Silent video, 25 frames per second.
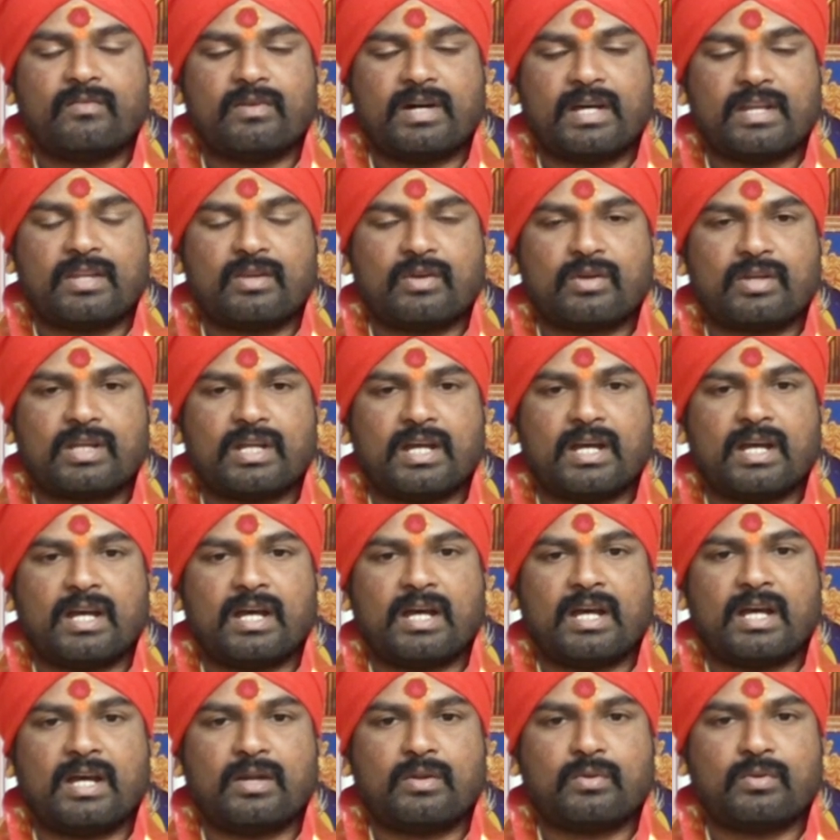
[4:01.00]
వారి యొక్క
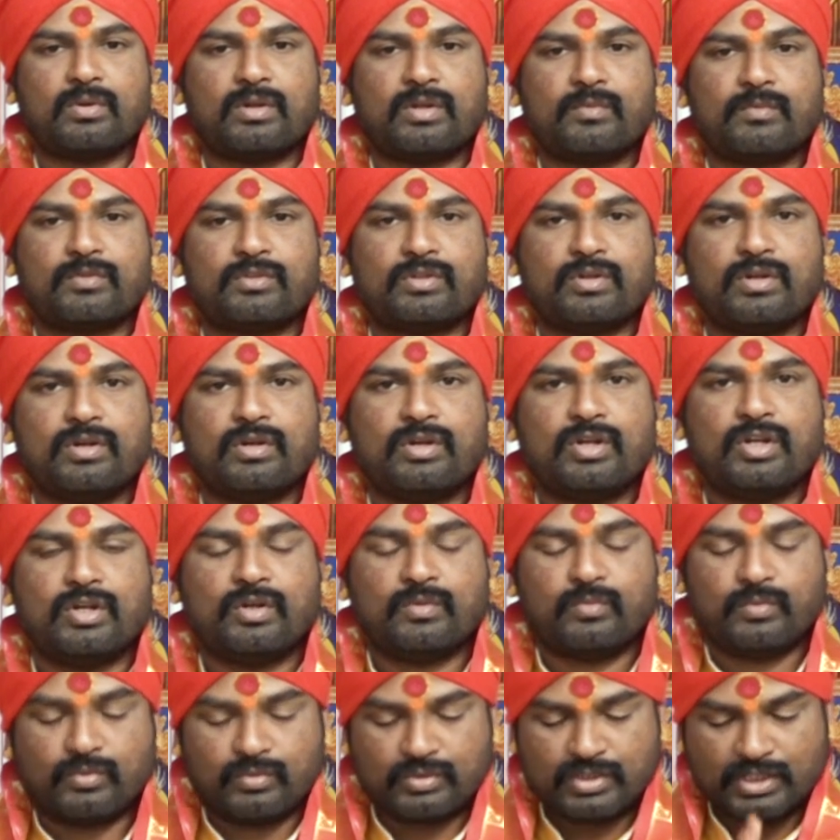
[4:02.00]
అనుగుణంతో
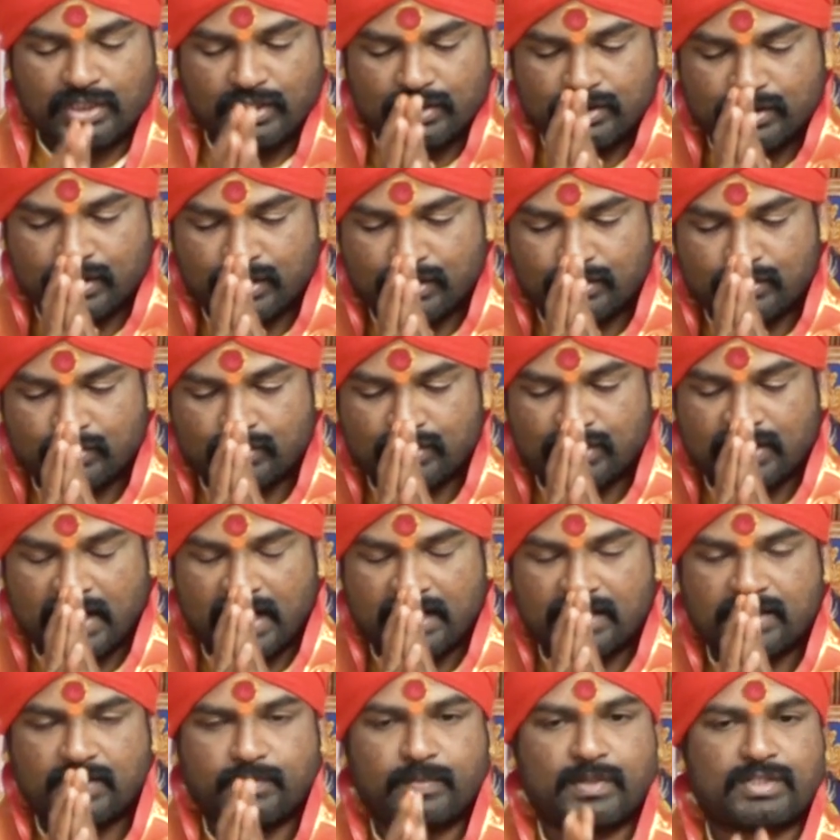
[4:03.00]
పూజలు చేస్తూ
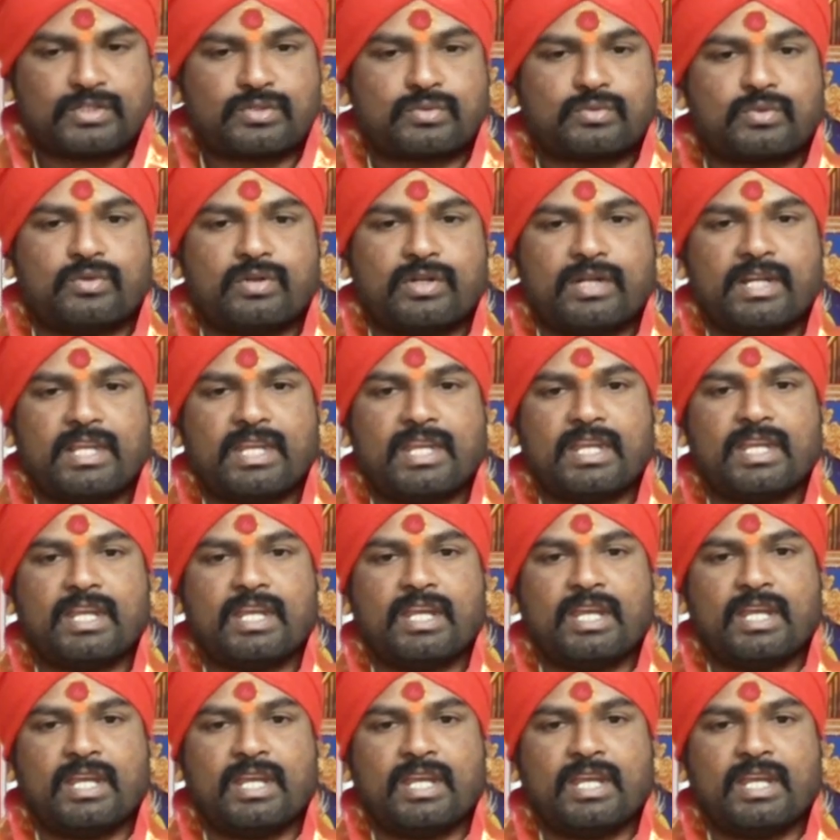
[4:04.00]
శాంతి పచ్చుకోండి